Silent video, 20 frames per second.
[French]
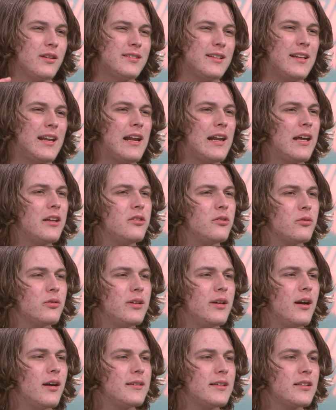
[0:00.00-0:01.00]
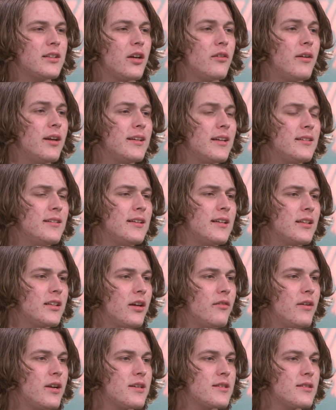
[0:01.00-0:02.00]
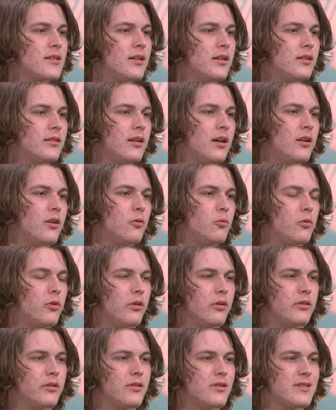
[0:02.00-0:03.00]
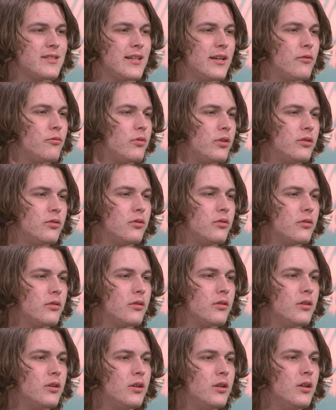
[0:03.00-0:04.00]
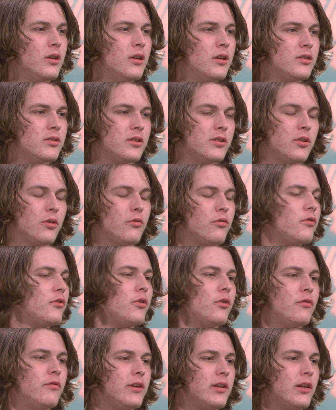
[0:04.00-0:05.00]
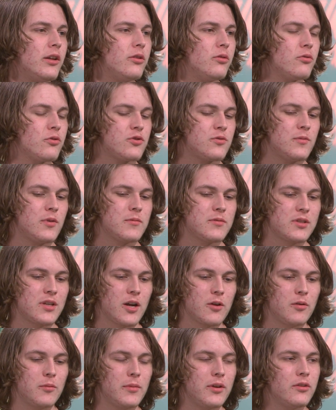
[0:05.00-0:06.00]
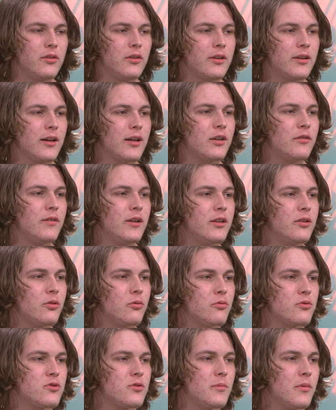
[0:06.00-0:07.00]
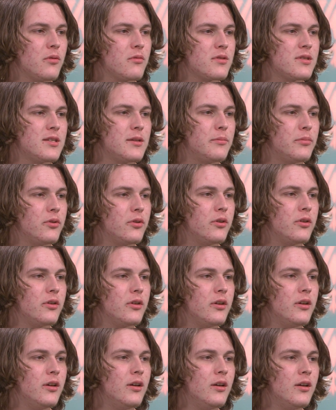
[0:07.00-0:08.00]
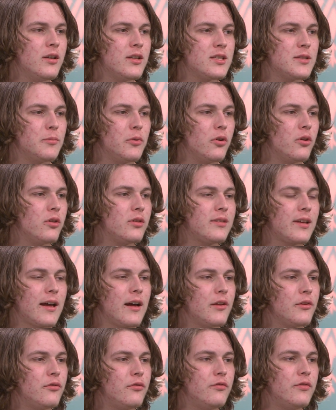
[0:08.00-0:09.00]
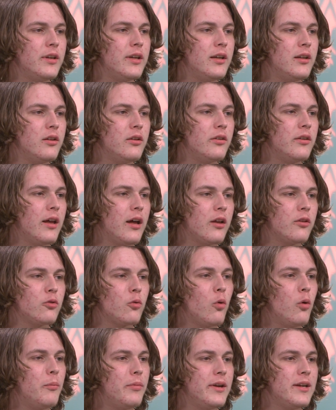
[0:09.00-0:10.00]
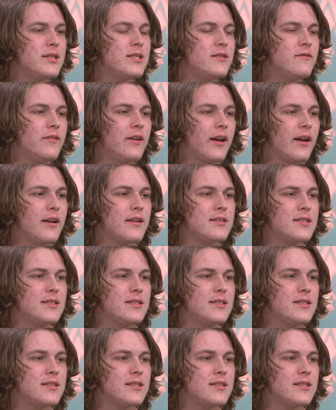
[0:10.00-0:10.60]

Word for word: C'était dans la tournée en 84 et 85, dans le World Slavery Tour. ils, ont, fait le tour du monde. Parce qu'Aaron Midden, quand il fait le tour du monde, c'est pas, euh, pas 30 villes dans trois pays différents.